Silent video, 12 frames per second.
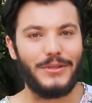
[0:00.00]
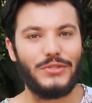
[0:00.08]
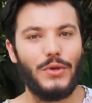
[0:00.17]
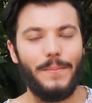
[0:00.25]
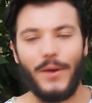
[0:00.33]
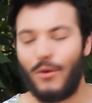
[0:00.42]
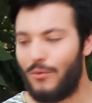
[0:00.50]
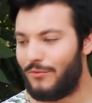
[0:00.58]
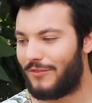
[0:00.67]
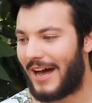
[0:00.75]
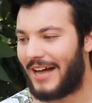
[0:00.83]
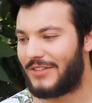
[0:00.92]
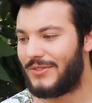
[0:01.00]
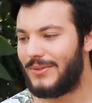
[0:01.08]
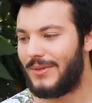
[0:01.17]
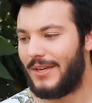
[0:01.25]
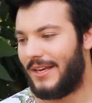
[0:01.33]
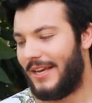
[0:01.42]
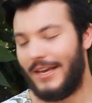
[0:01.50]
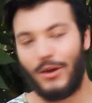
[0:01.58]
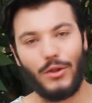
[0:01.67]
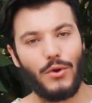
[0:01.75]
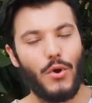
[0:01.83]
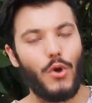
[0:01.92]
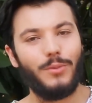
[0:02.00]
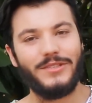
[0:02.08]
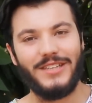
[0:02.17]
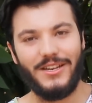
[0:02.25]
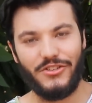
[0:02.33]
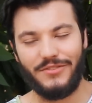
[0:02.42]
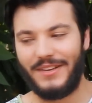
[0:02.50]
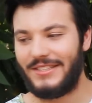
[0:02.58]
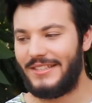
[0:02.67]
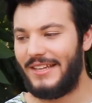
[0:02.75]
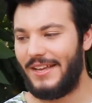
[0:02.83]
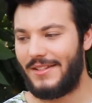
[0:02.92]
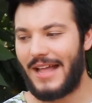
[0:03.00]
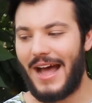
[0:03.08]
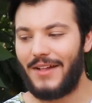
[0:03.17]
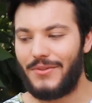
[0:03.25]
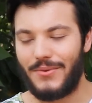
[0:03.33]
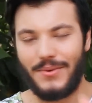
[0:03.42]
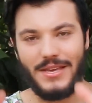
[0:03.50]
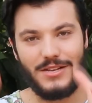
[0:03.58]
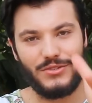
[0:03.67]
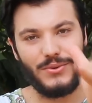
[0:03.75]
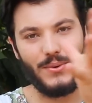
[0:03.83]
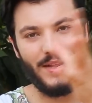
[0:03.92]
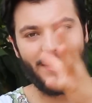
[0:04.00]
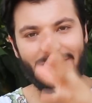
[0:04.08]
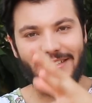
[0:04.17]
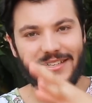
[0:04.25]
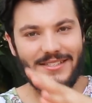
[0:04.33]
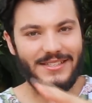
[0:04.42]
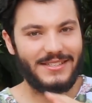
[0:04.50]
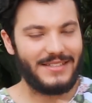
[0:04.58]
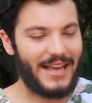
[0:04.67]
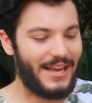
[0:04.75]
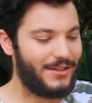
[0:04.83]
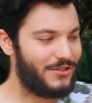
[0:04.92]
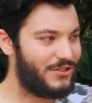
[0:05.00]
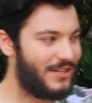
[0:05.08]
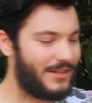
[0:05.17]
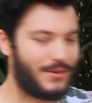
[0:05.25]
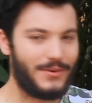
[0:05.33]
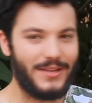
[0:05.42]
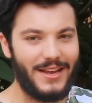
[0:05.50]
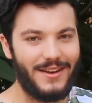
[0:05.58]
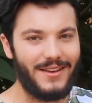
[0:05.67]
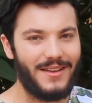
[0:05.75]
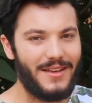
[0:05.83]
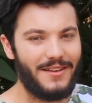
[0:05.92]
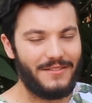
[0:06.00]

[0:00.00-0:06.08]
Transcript: A pessoa pegou um vaso e colocou como se ele tivesse deitado e as suculentas assim saindo de dentro dele